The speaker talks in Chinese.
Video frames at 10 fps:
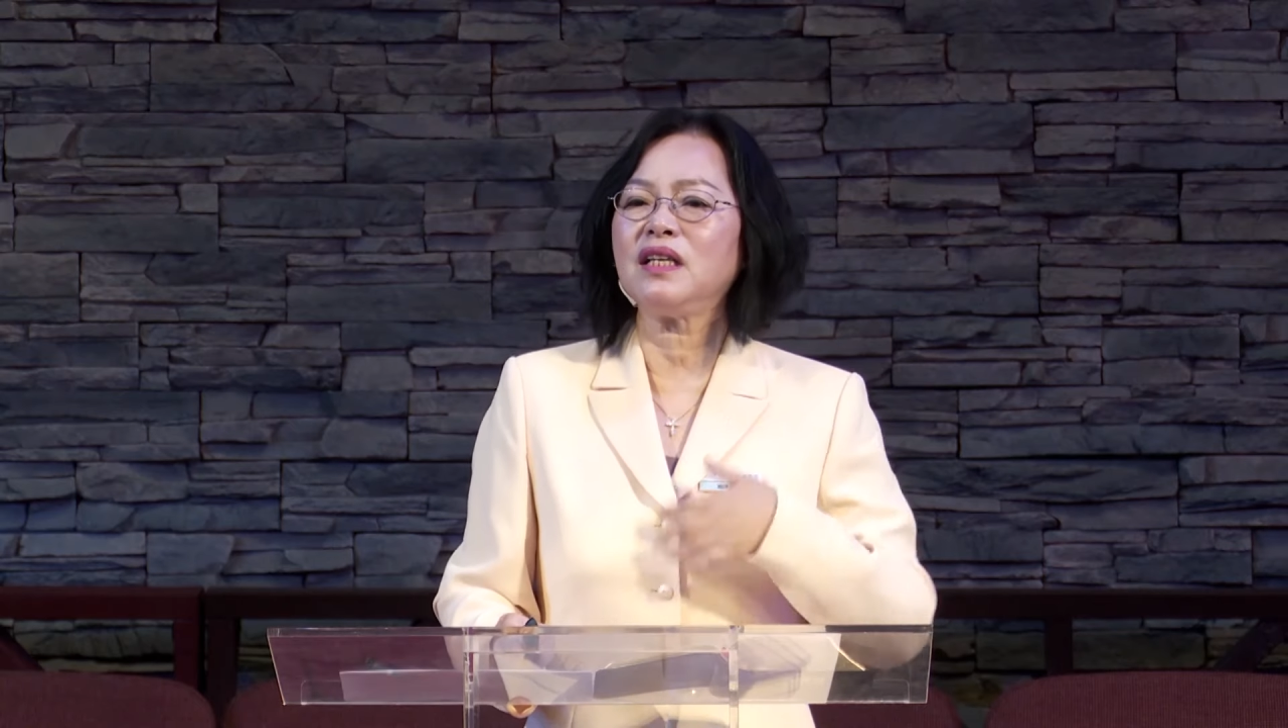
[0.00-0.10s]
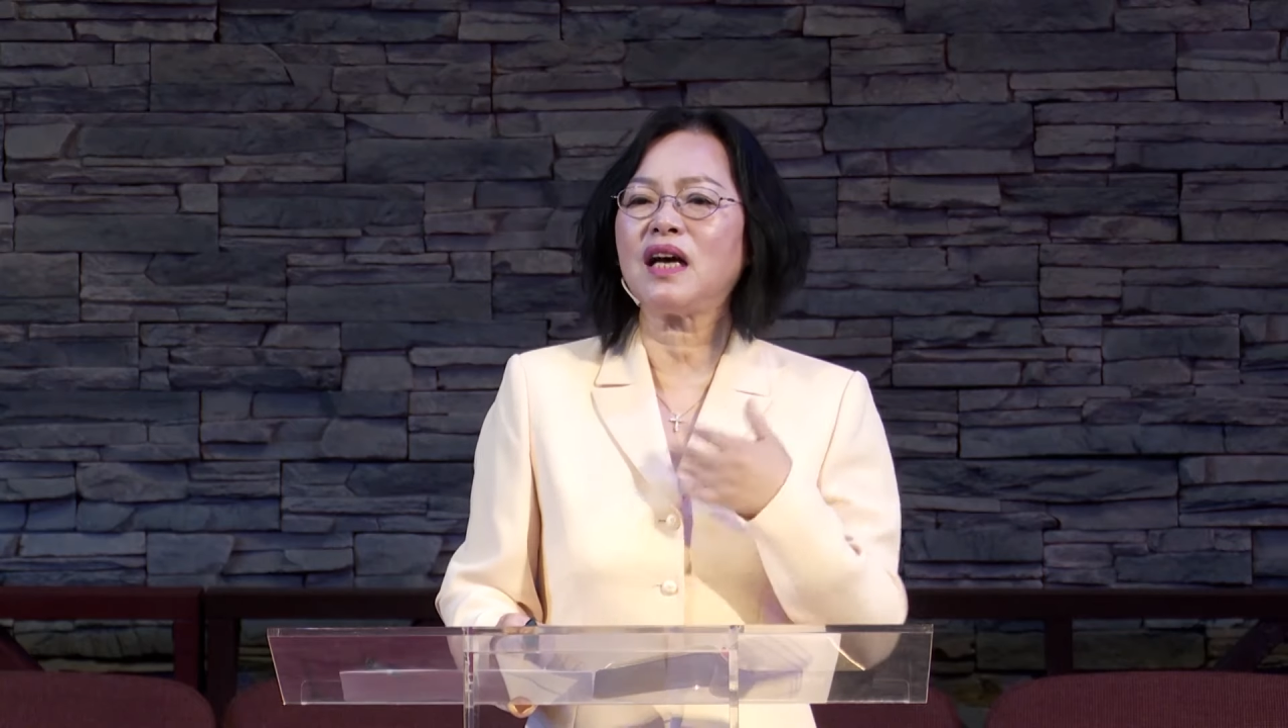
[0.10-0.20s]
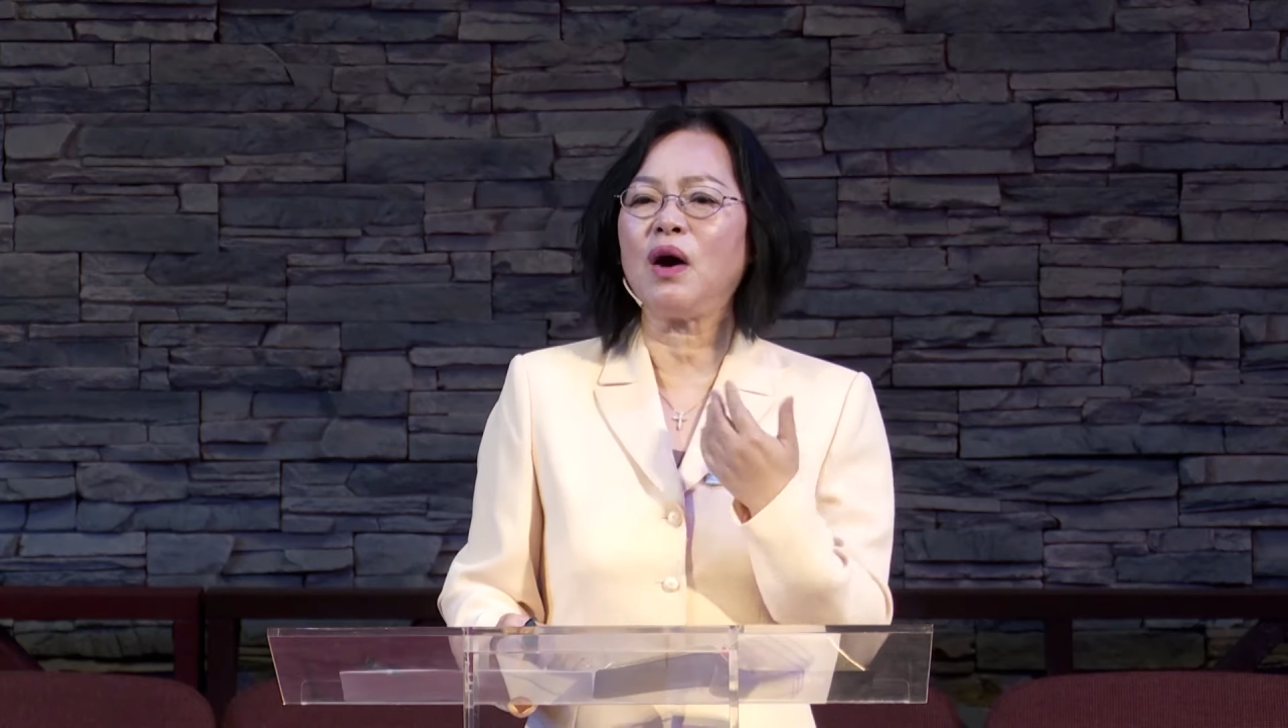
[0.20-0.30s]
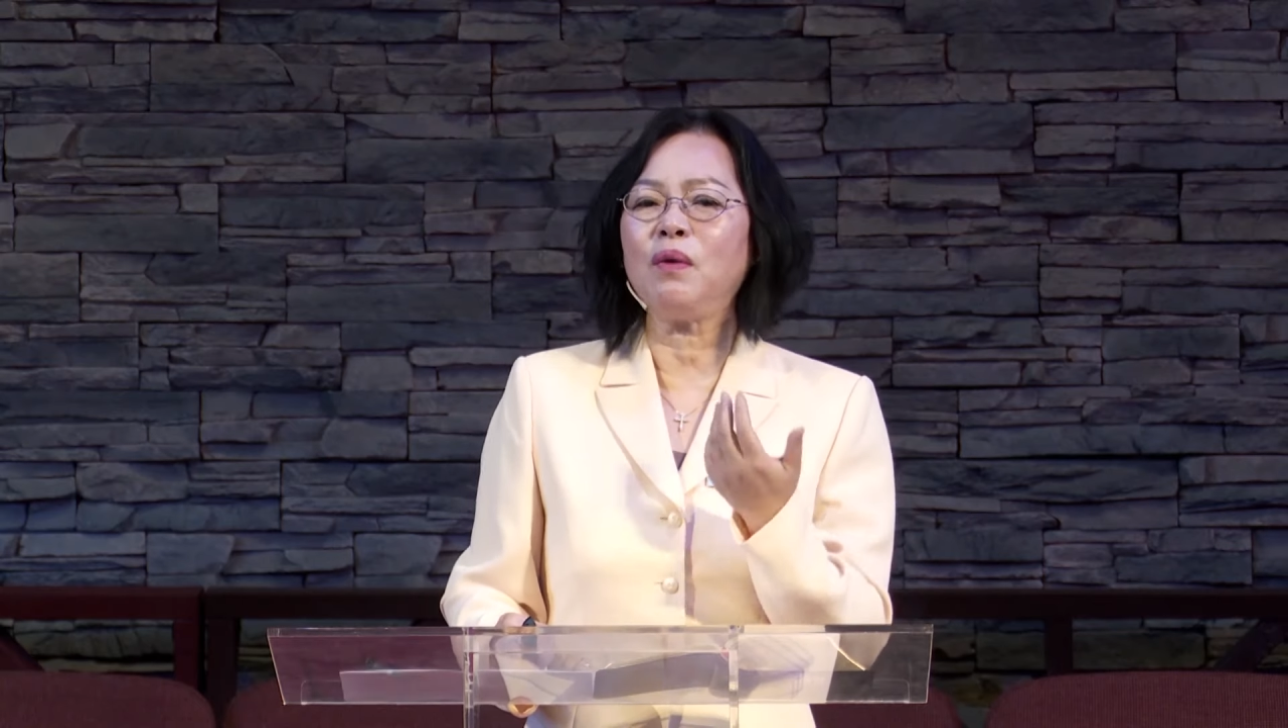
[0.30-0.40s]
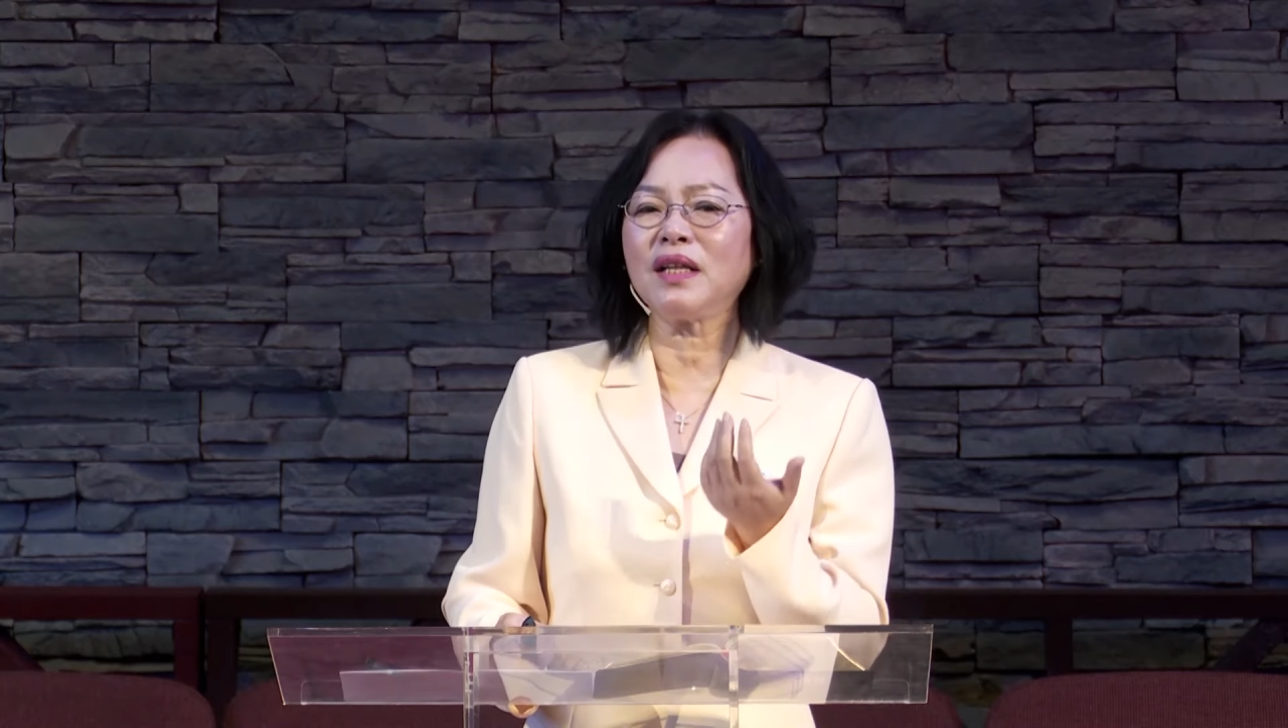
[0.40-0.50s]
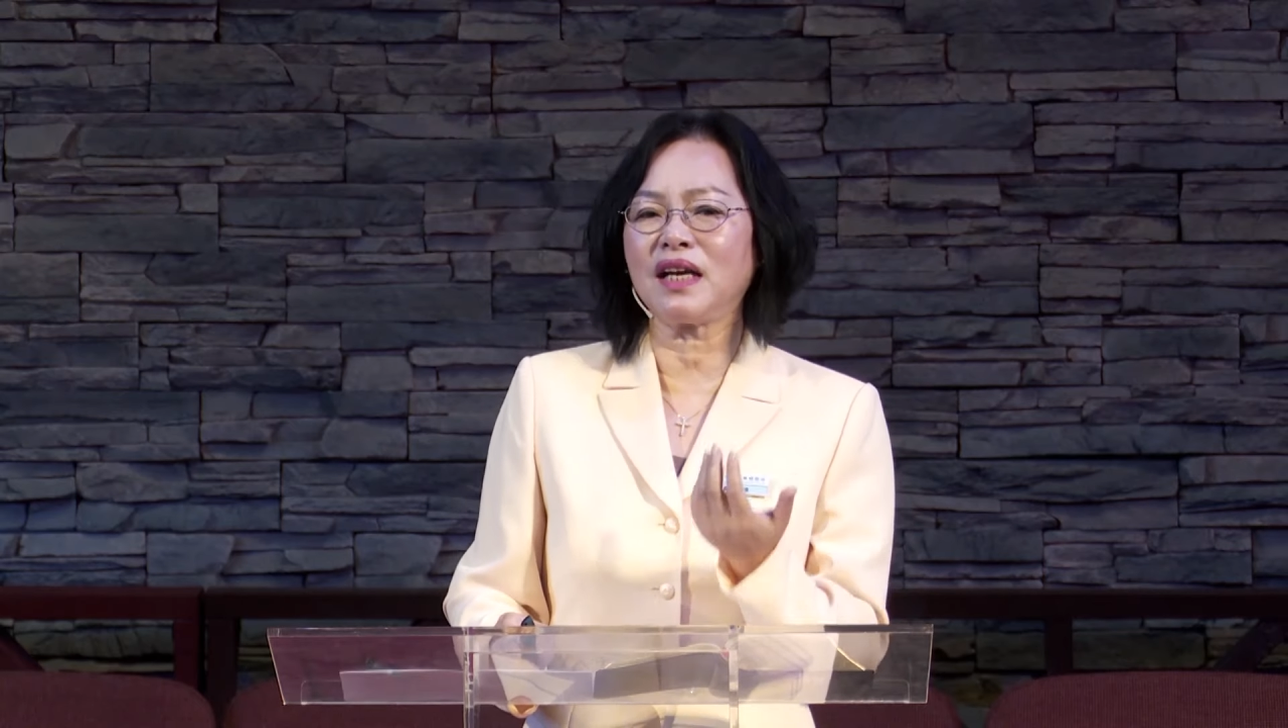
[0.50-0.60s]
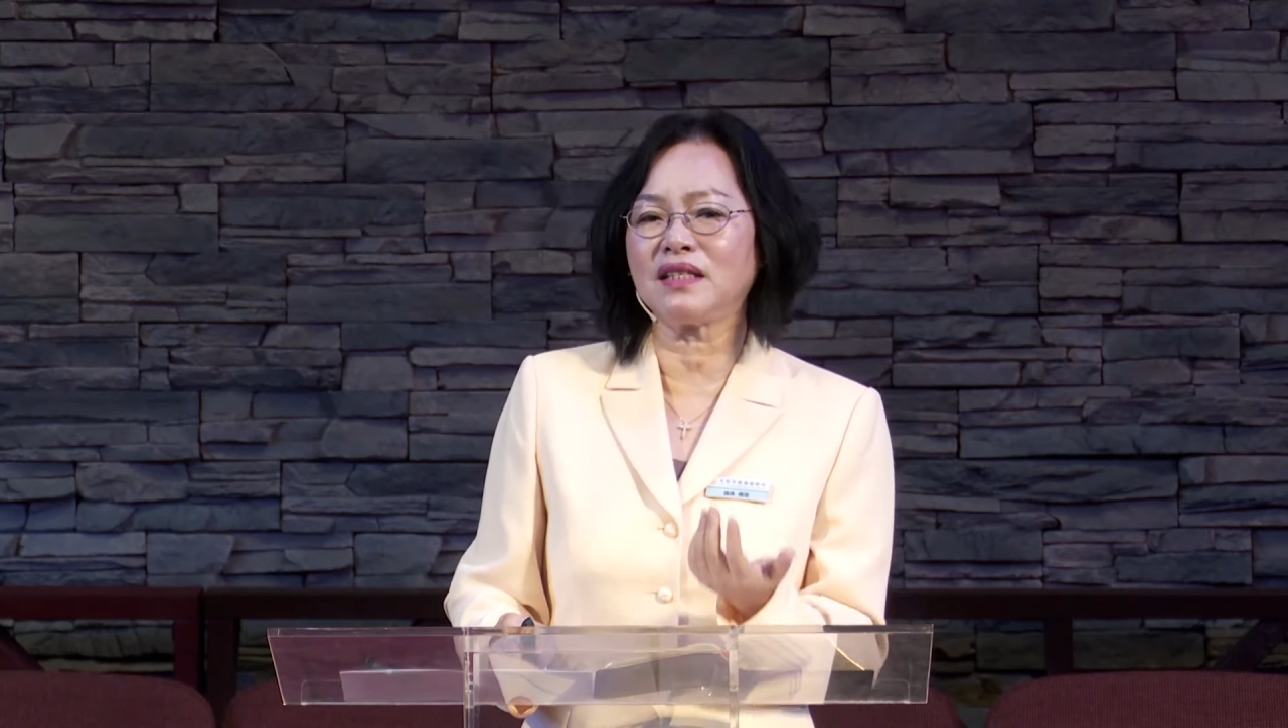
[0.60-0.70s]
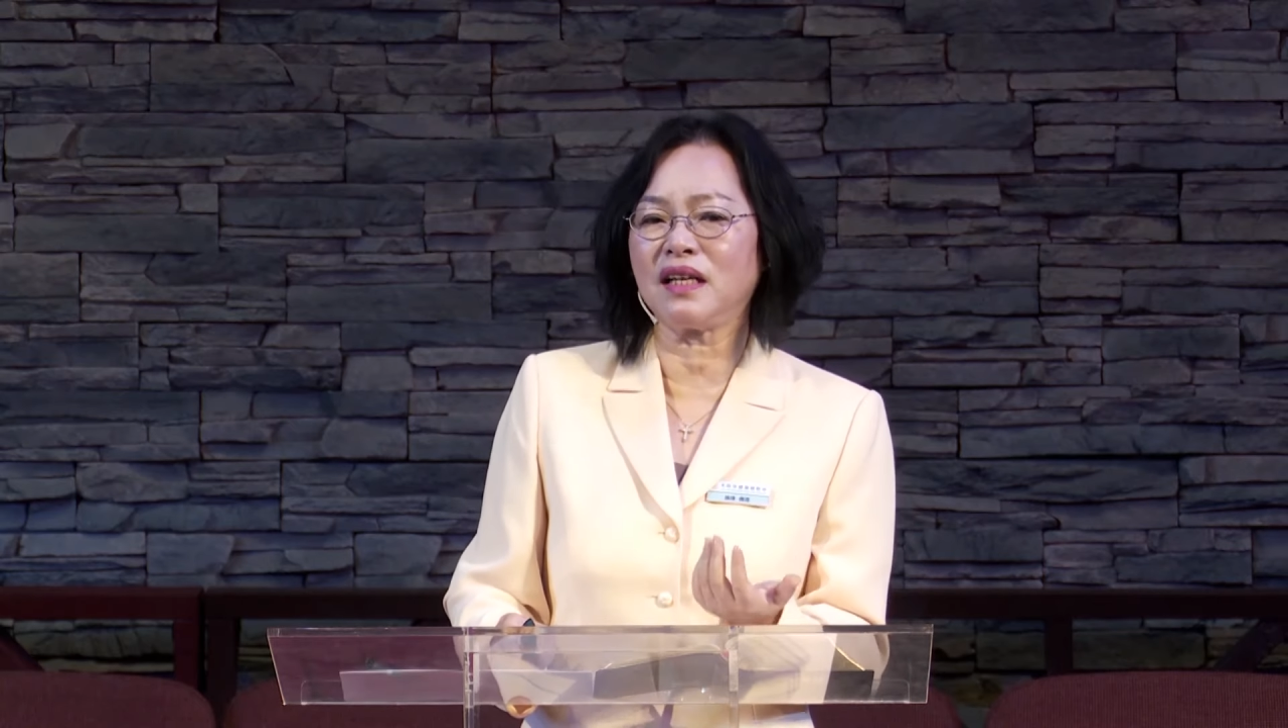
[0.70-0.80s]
仰望他才